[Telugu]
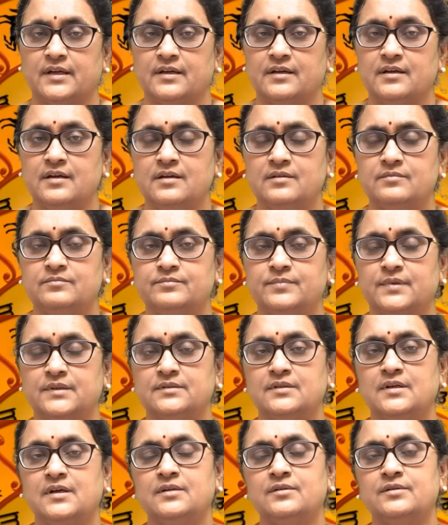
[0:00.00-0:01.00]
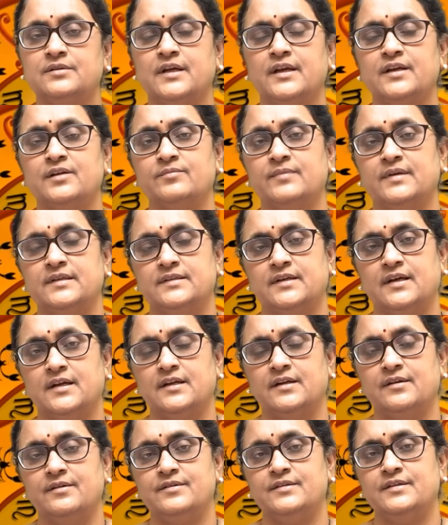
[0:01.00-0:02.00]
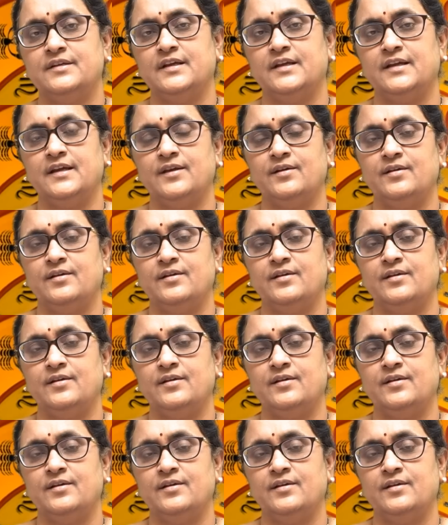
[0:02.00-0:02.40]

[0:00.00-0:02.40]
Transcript: కనుక పద్నాలుగో తారీఖు మధ్యాహ్నం నుంచి